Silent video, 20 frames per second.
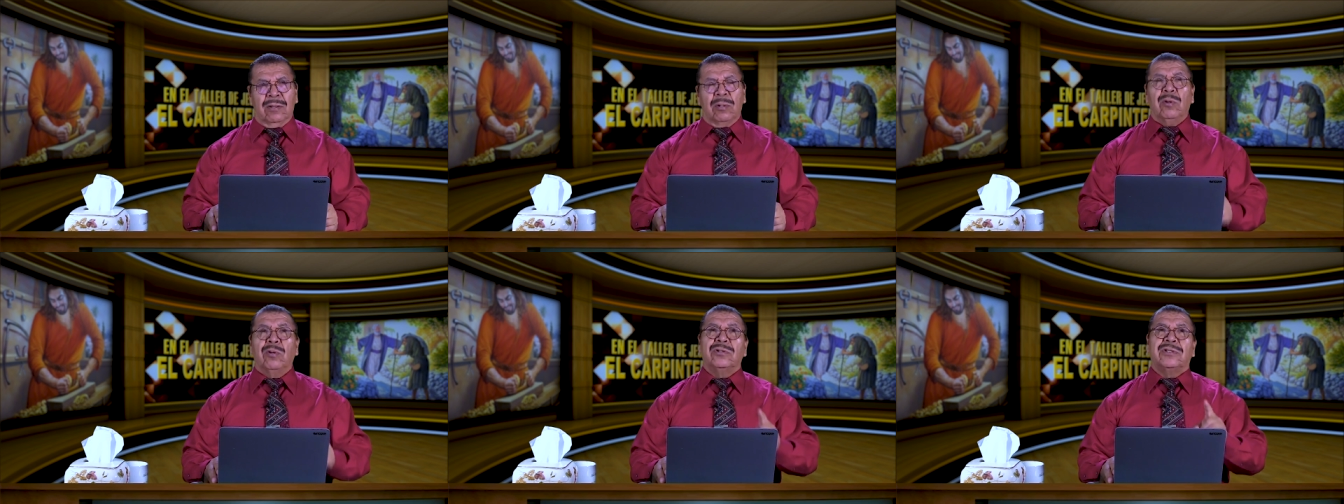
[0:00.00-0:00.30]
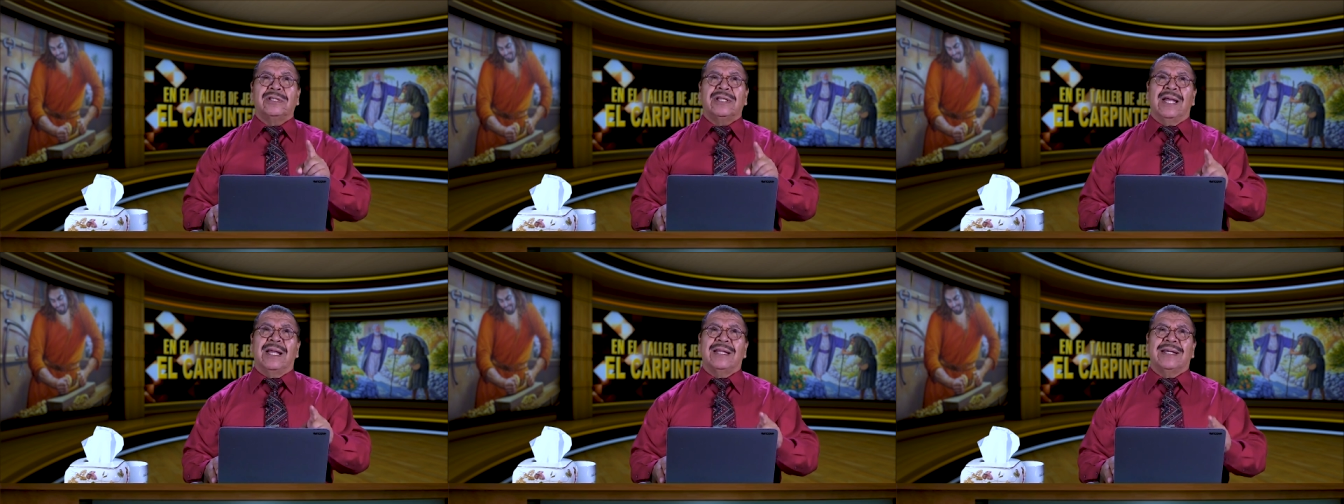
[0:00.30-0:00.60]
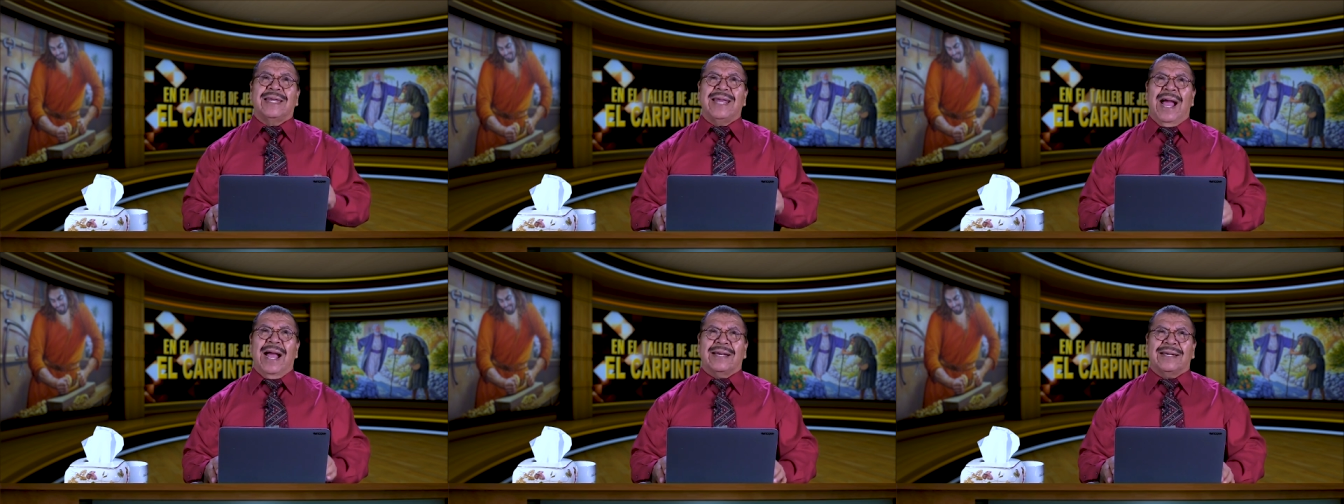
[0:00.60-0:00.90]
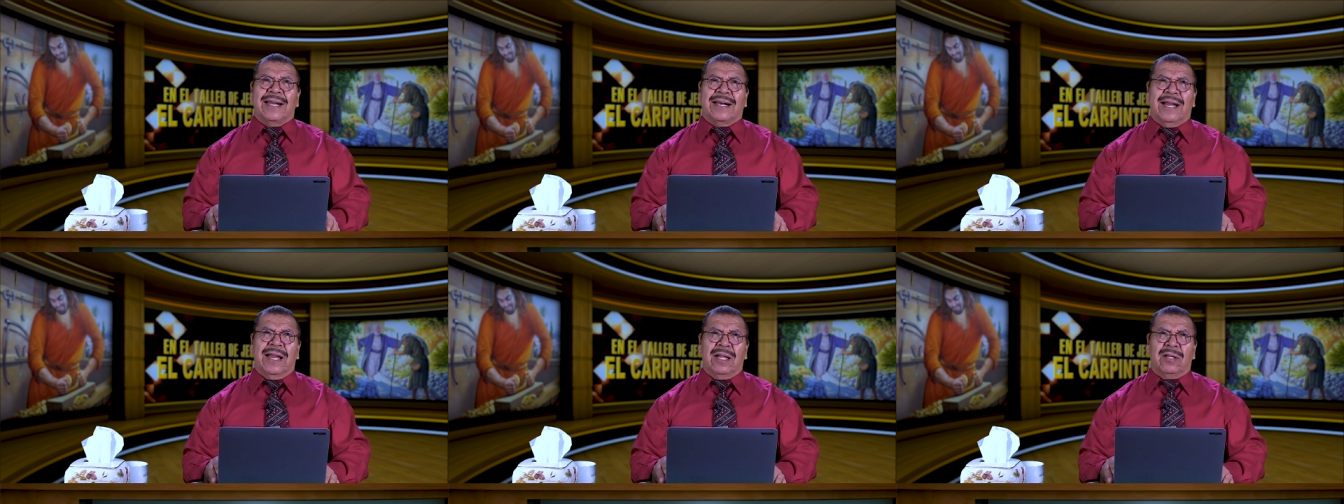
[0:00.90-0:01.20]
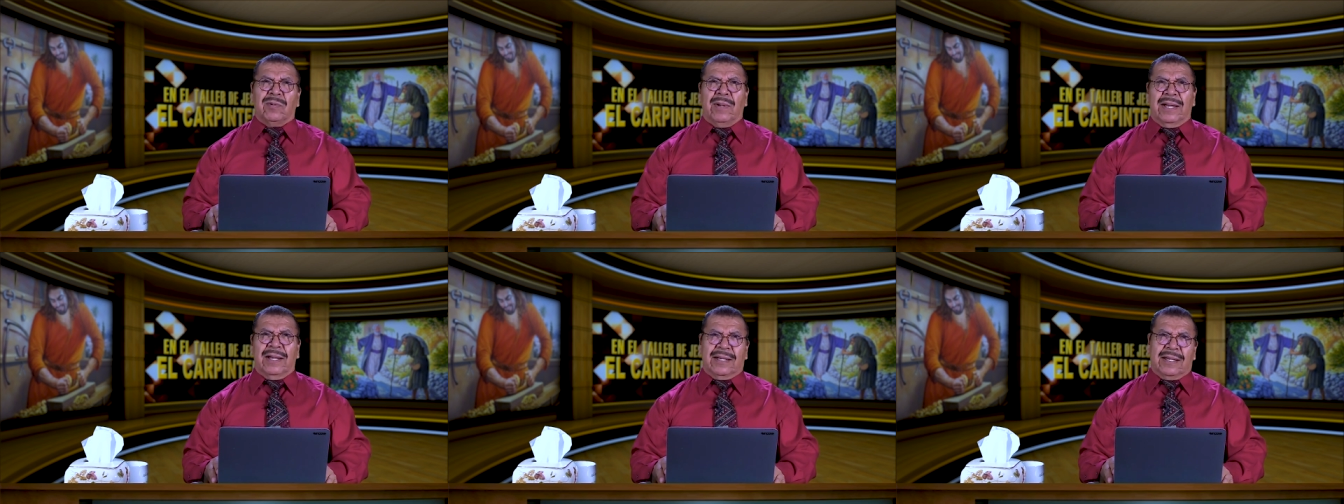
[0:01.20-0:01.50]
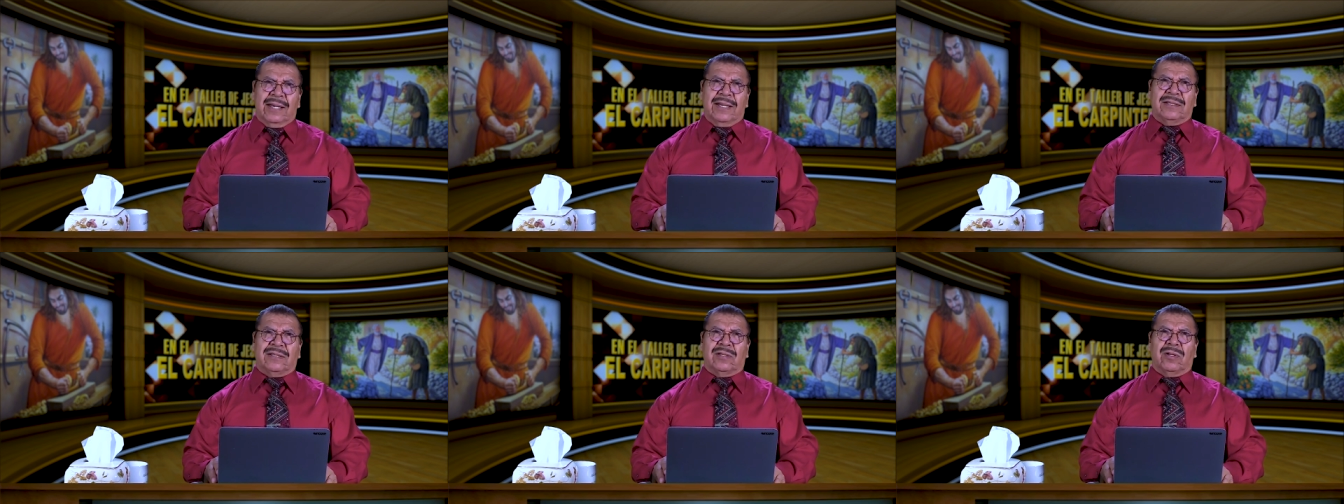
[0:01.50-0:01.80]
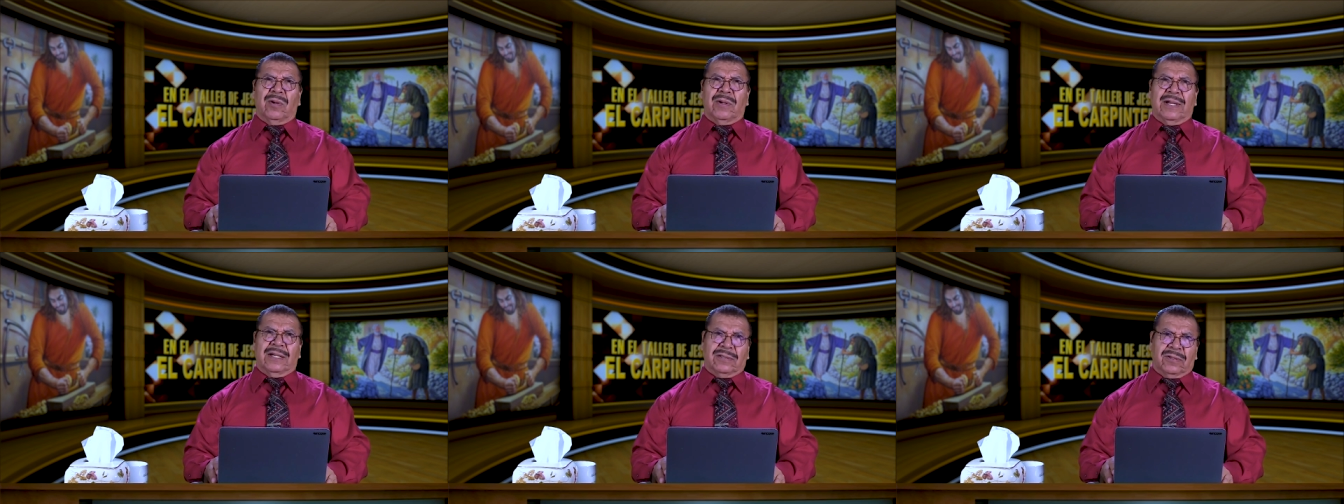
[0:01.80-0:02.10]
usted que ha creído en
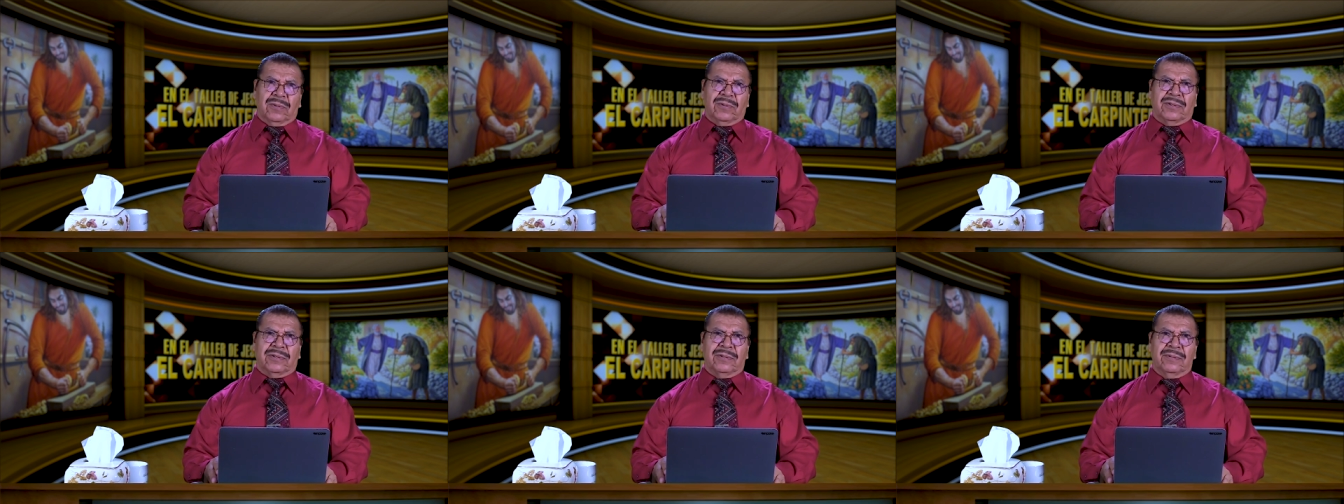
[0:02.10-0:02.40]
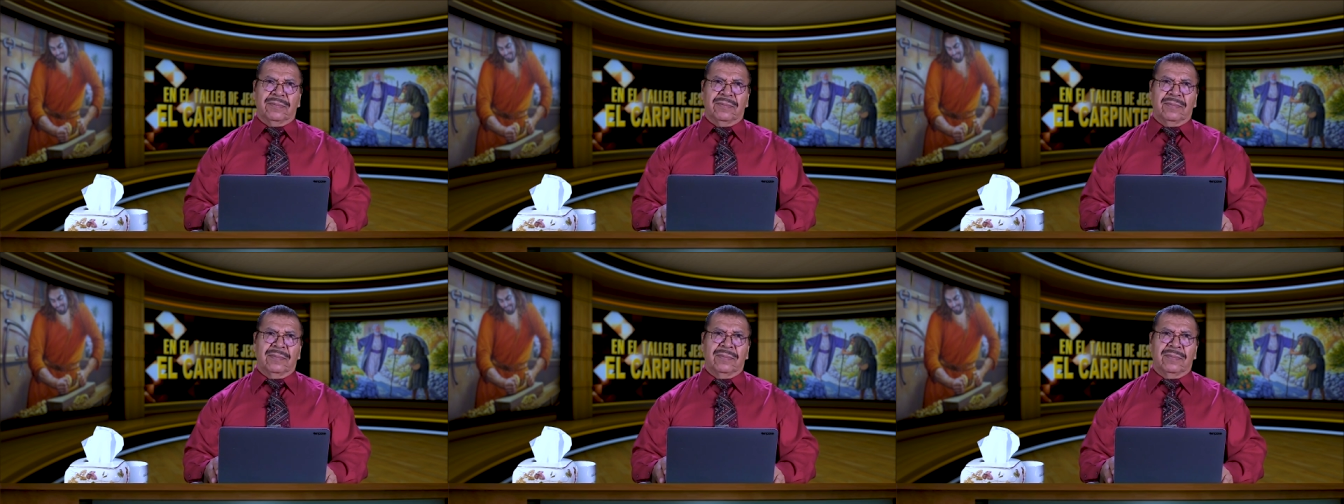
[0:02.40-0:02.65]
Cristo Jesús,